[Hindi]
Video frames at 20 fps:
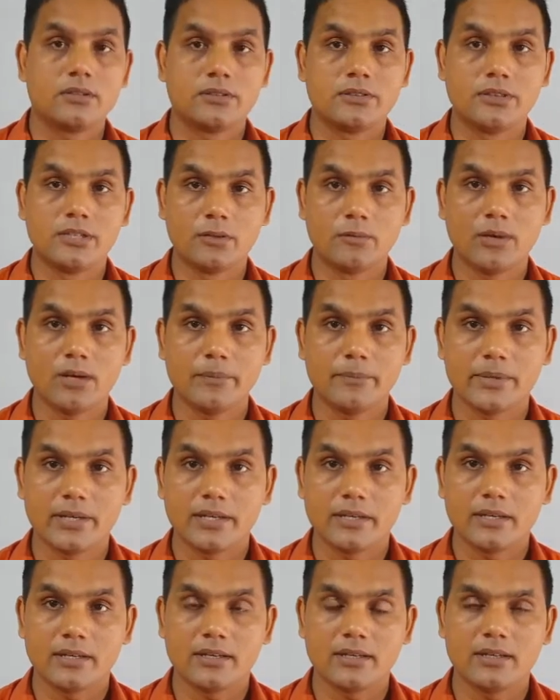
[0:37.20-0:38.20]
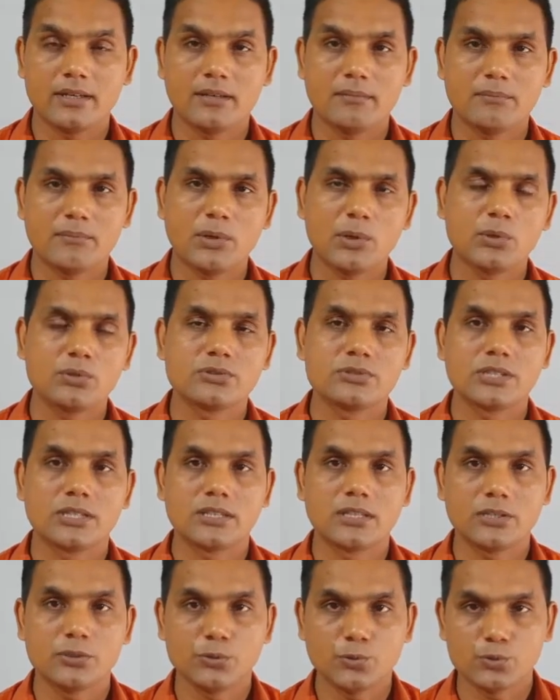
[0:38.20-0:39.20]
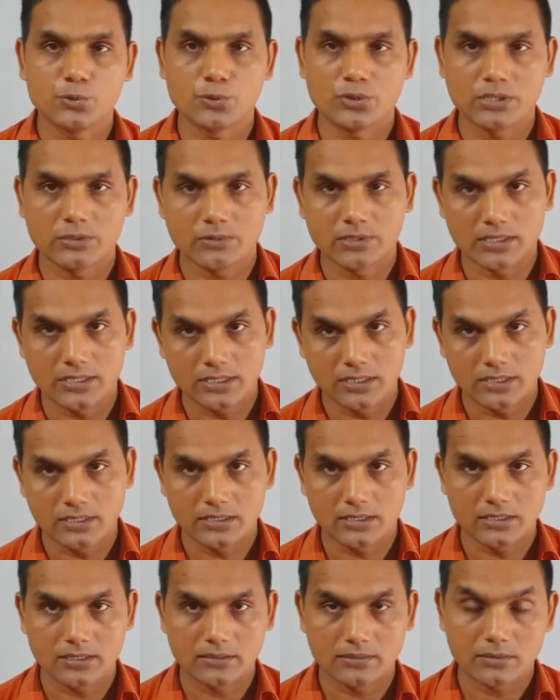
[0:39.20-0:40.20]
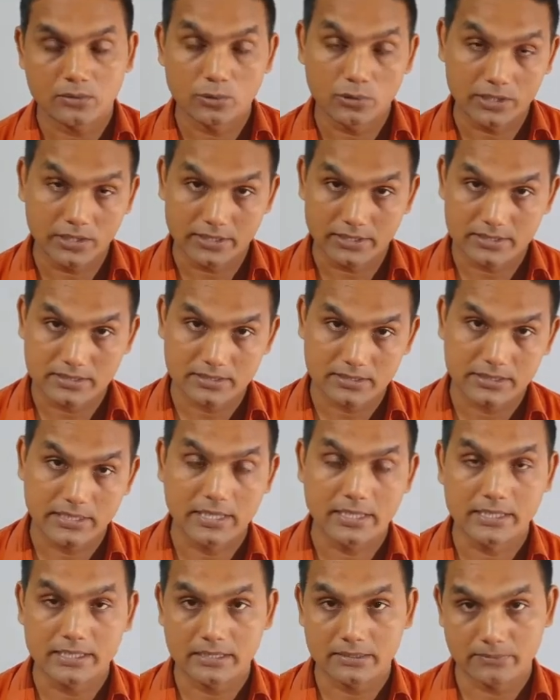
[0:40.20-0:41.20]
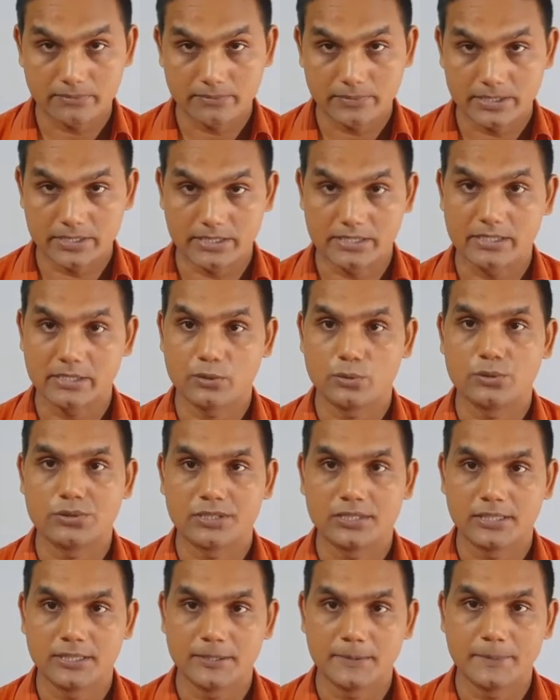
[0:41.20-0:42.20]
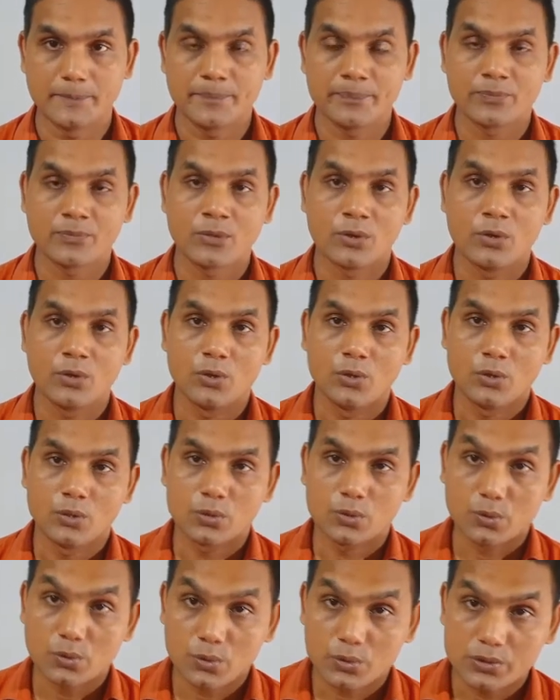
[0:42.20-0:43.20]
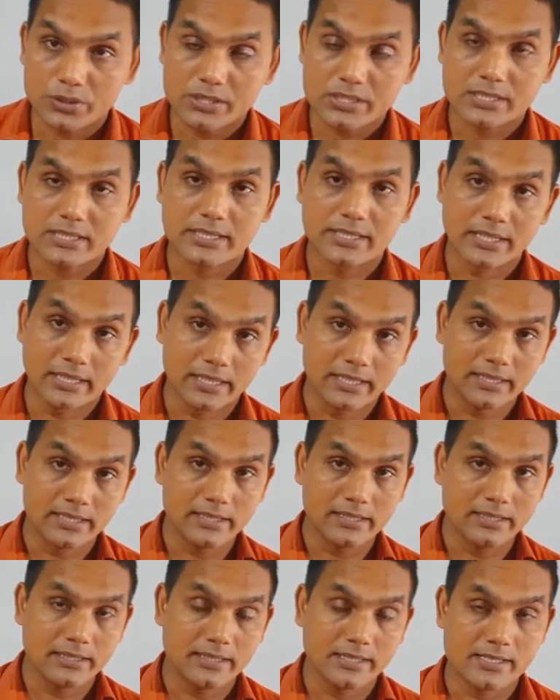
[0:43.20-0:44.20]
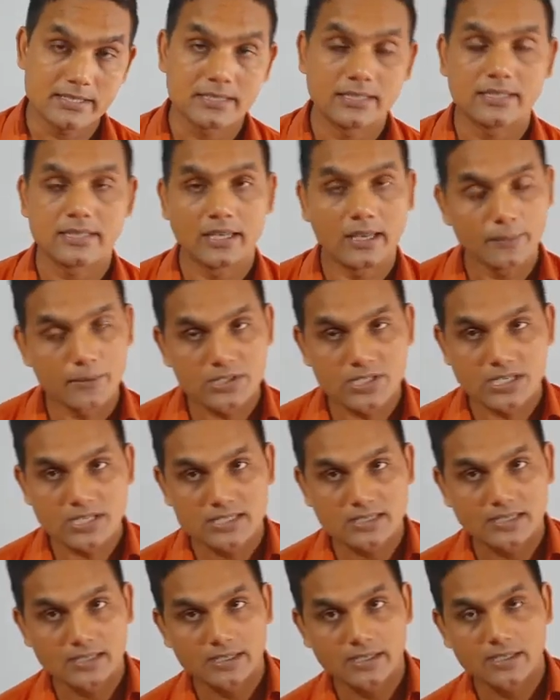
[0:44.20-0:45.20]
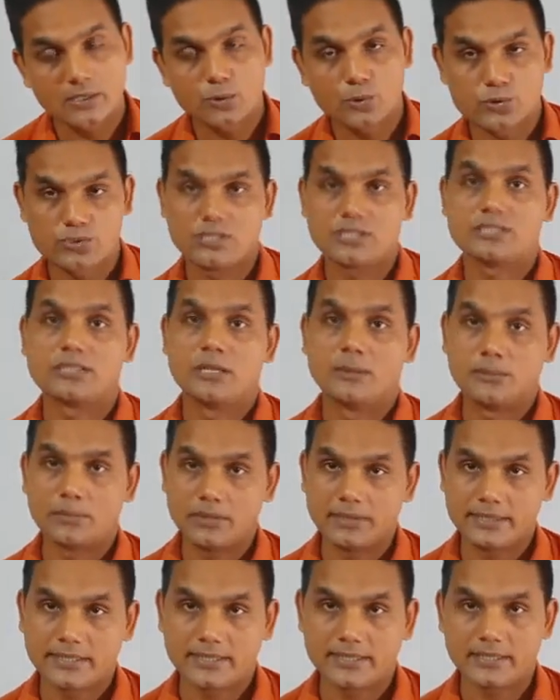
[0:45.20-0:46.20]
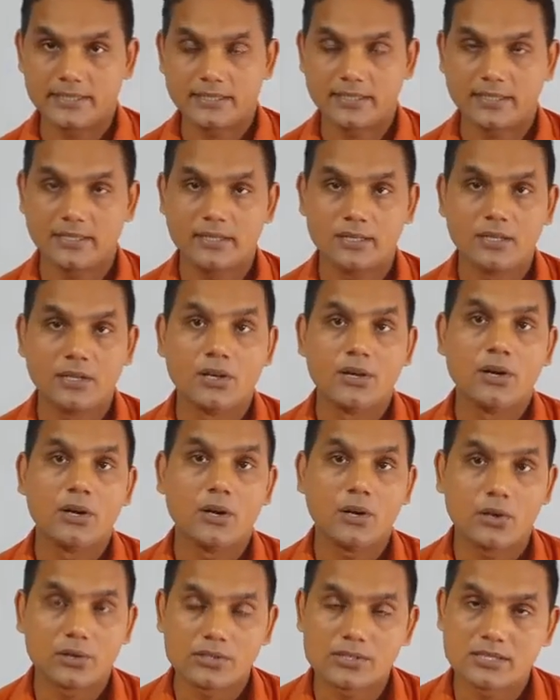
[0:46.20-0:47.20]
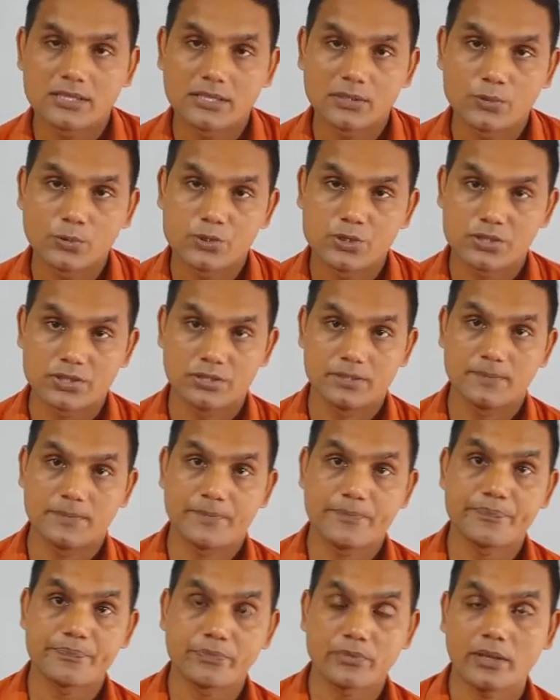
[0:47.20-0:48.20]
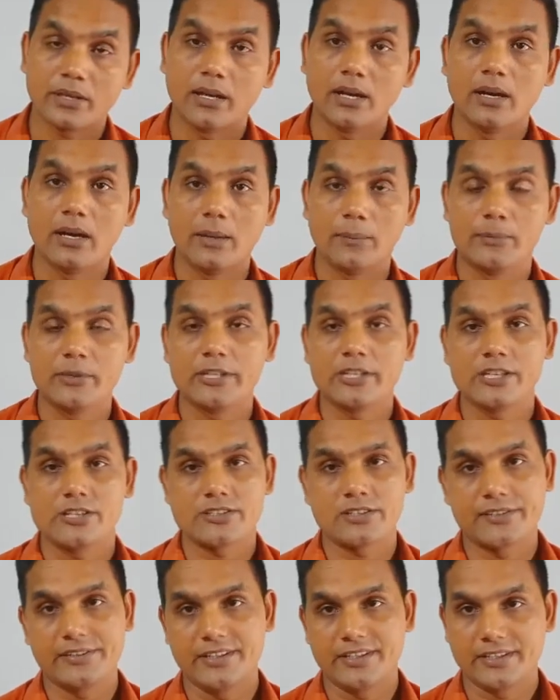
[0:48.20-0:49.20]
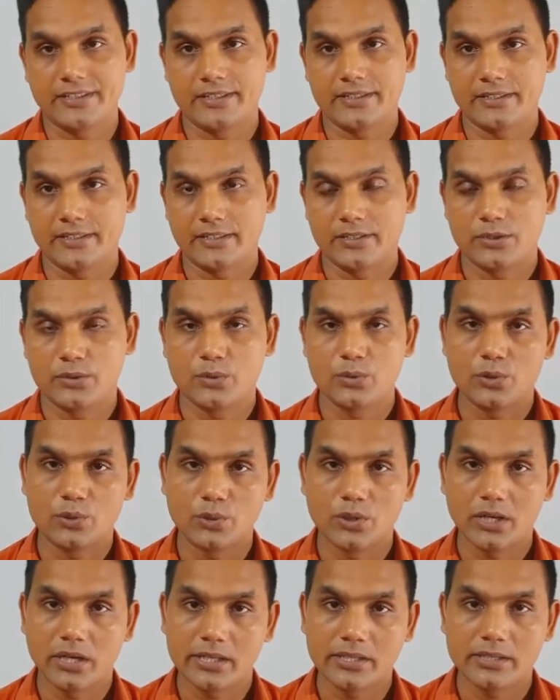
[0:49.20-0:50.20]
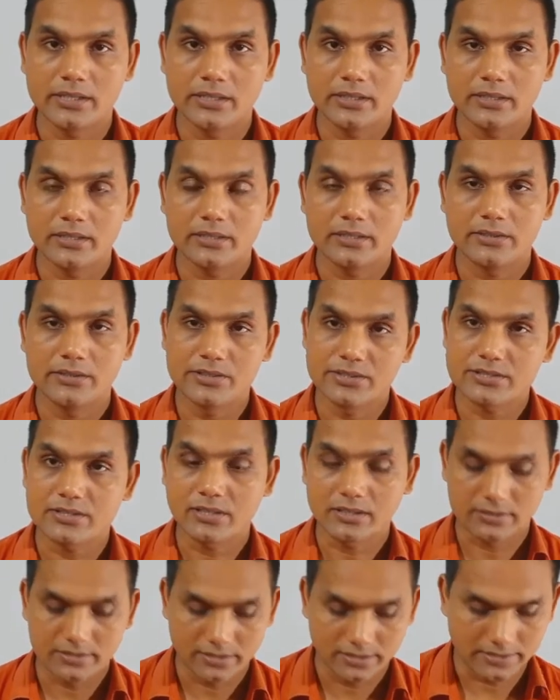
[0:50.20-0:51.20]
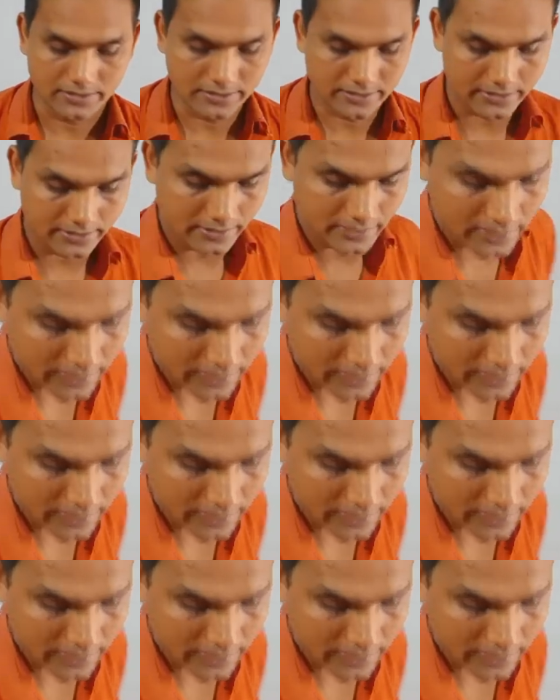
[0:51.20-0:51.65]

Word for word: दवा में बहुत ज़्यादा यूज होने वाला कोलैट्स यानी मटेरियल होता है तो ये क्या है इसकी क्या विशेषताएं हैं कुछ एग्जाम्पल देखेंगे और इसके कुछ एप्लीकेशन देखेंगे तो आइए स्टार्ट करते हैं